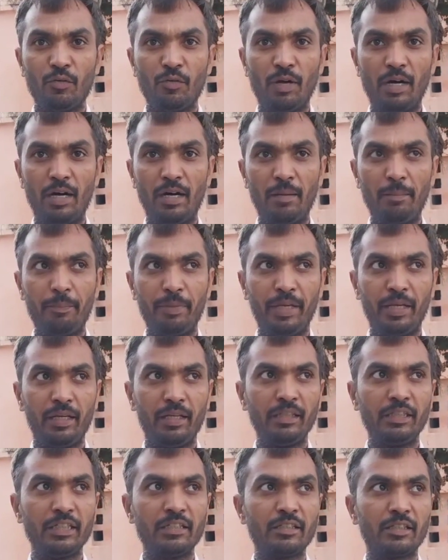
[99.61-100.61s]
वहाँ पे
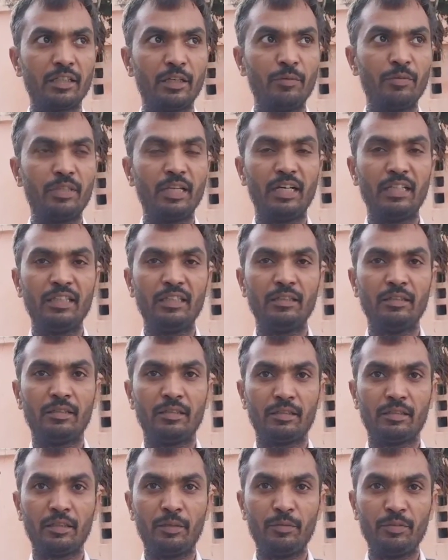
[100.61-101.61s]
जैसे कविता
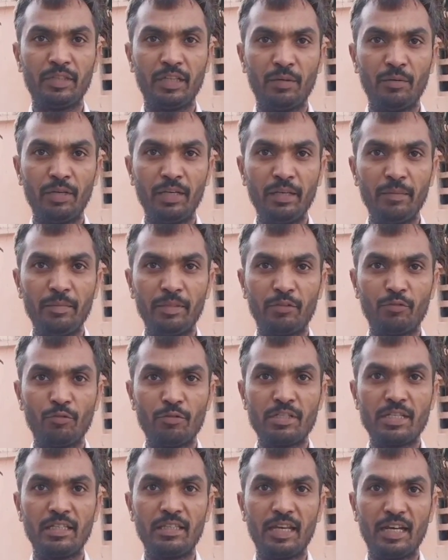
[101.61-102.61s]
कवितावली में
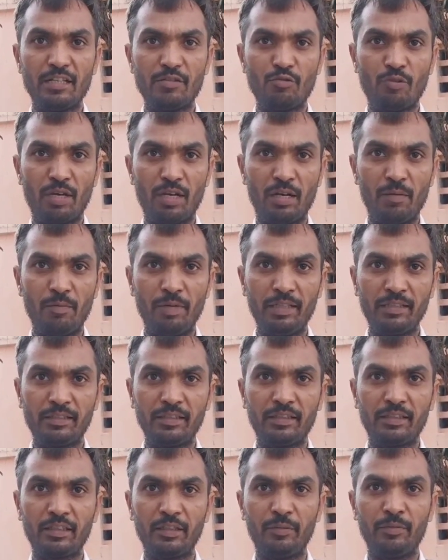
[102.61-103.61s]
तुलसीदास द्वारा
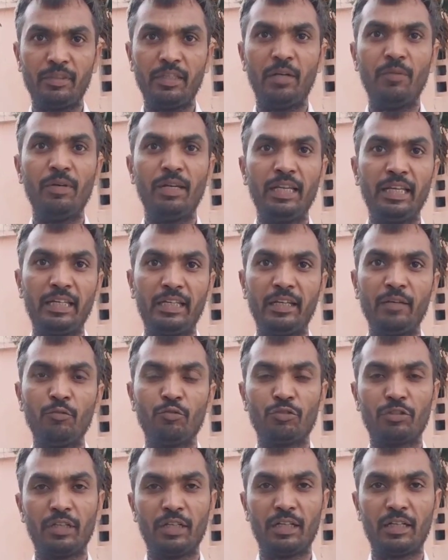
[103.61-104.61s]
विरचित कवितावली के
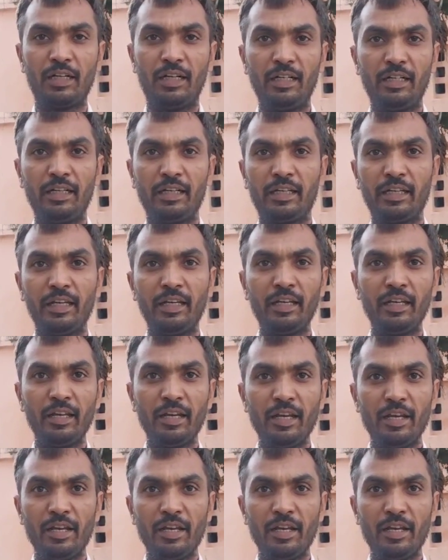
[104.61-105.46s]
उत्तरकांड के